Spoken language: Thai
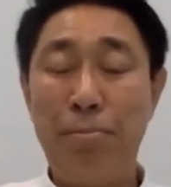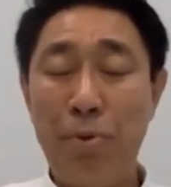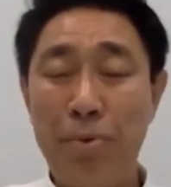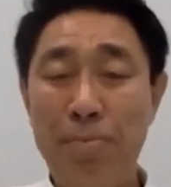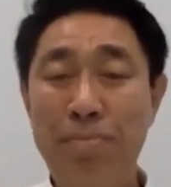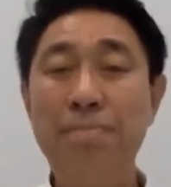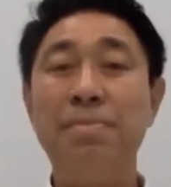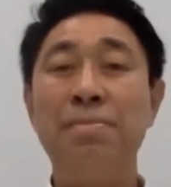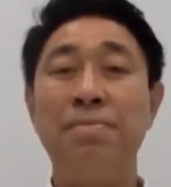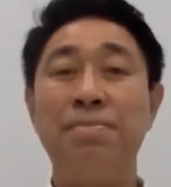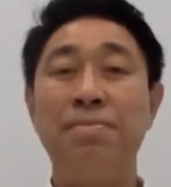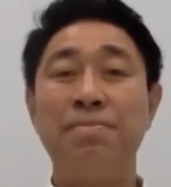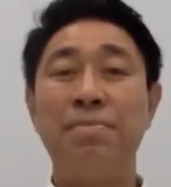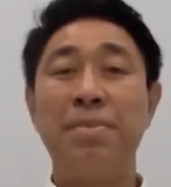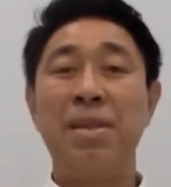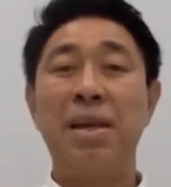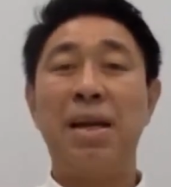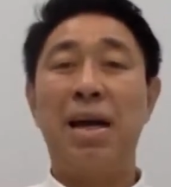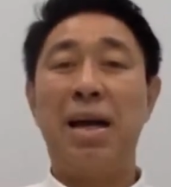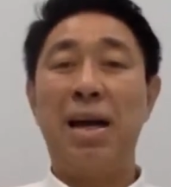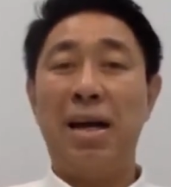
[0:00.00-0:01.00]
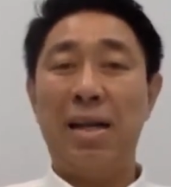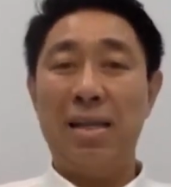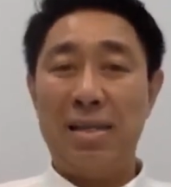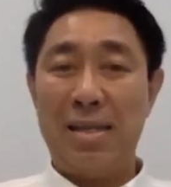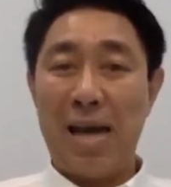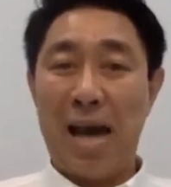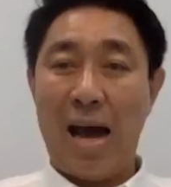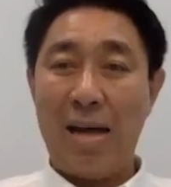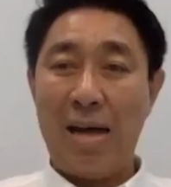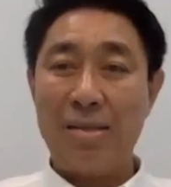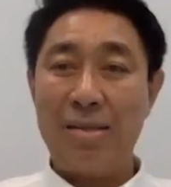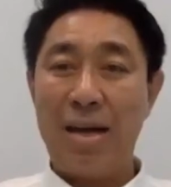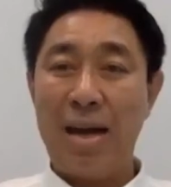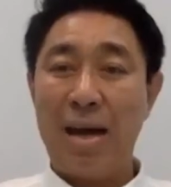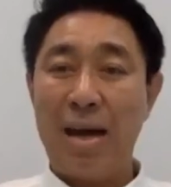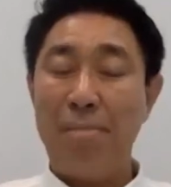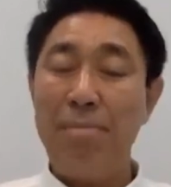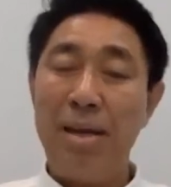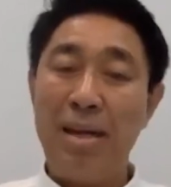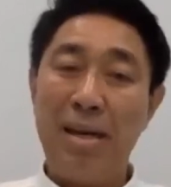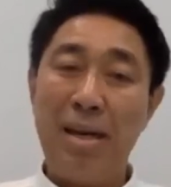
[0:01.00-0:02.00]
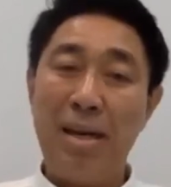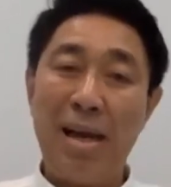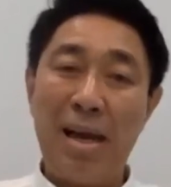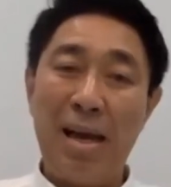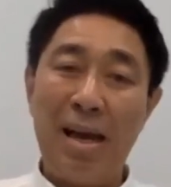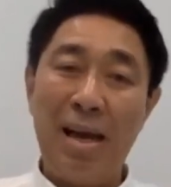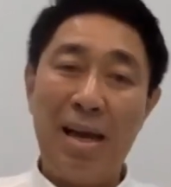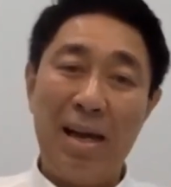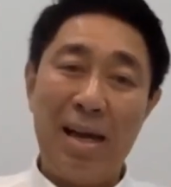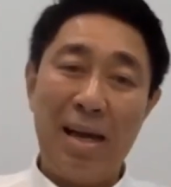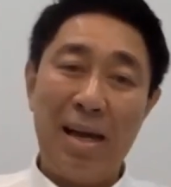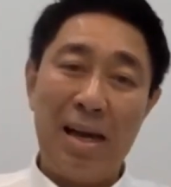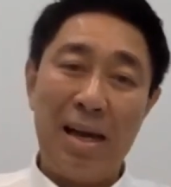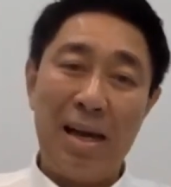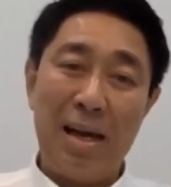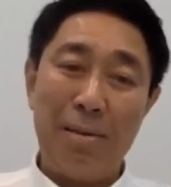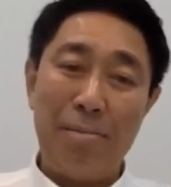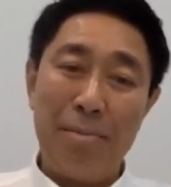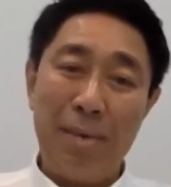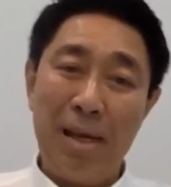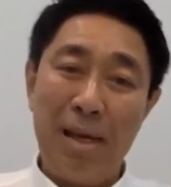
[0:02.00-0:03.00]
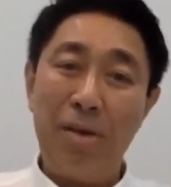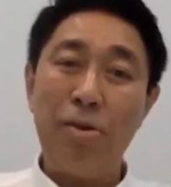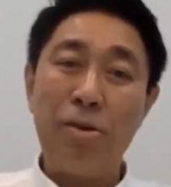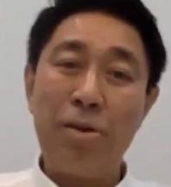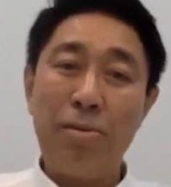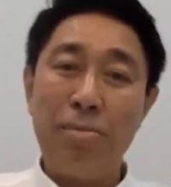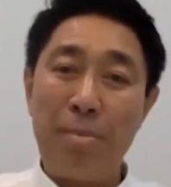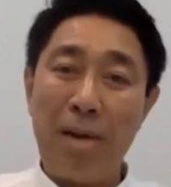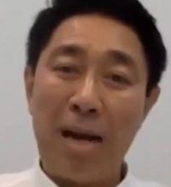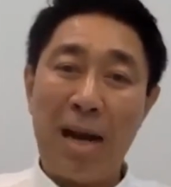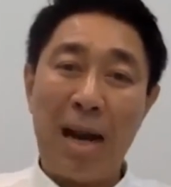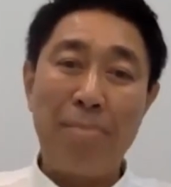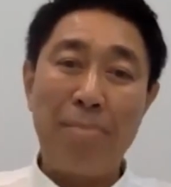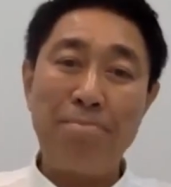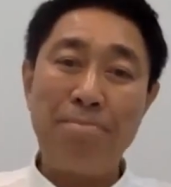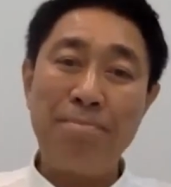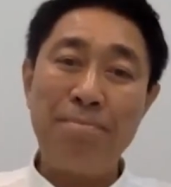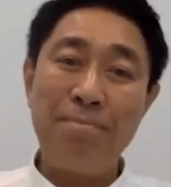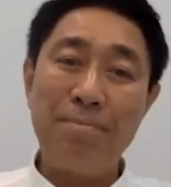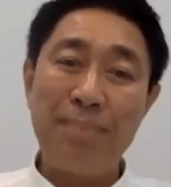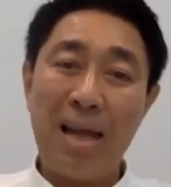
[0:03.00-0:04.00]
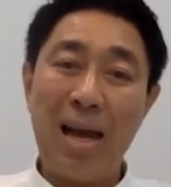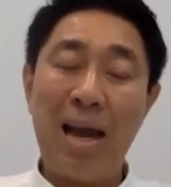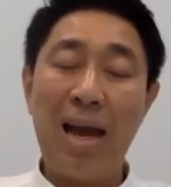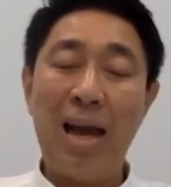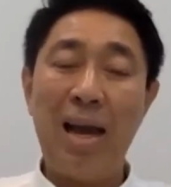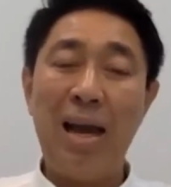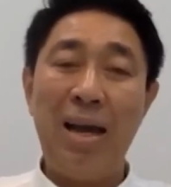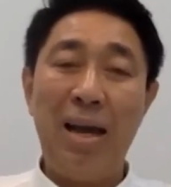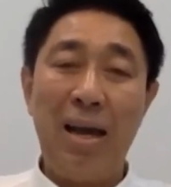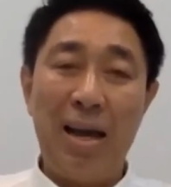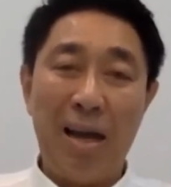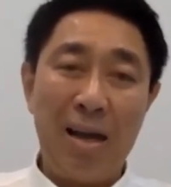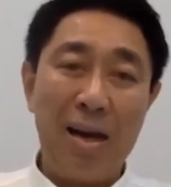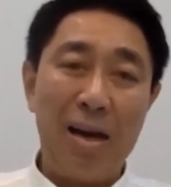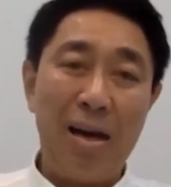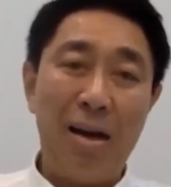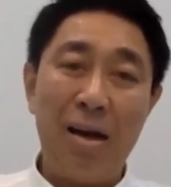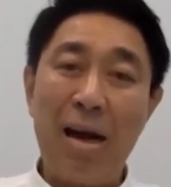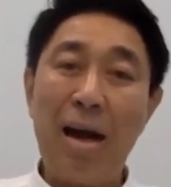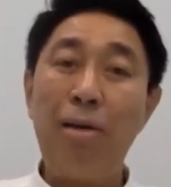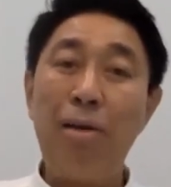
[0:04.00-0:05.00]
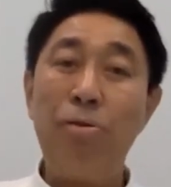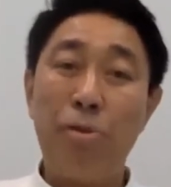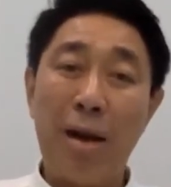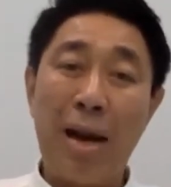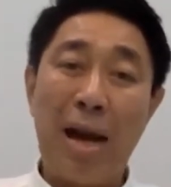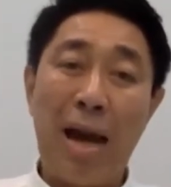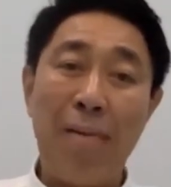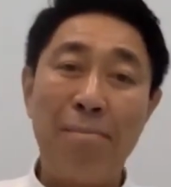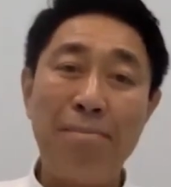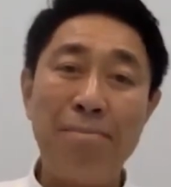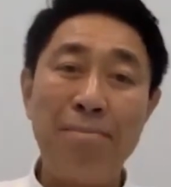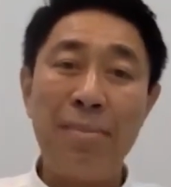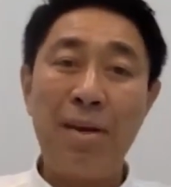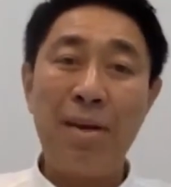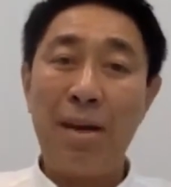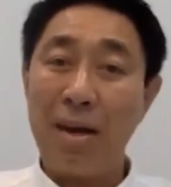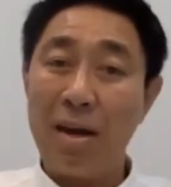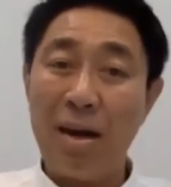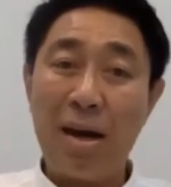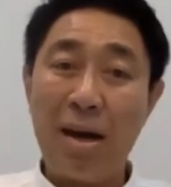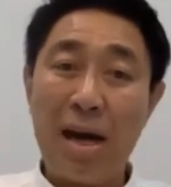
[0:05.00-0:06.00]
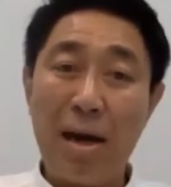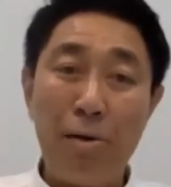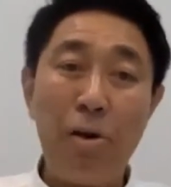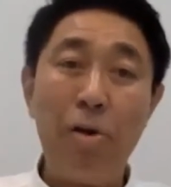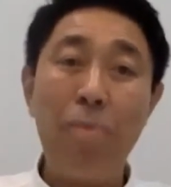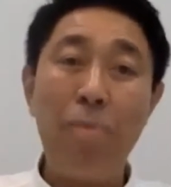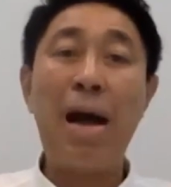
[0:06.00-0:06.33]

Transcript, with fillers: ปุ๊บจากสนามบินเนี่ยมีรถมารับนะฮะก็เข้าโรงแรมแล้วก็เข้าห้อง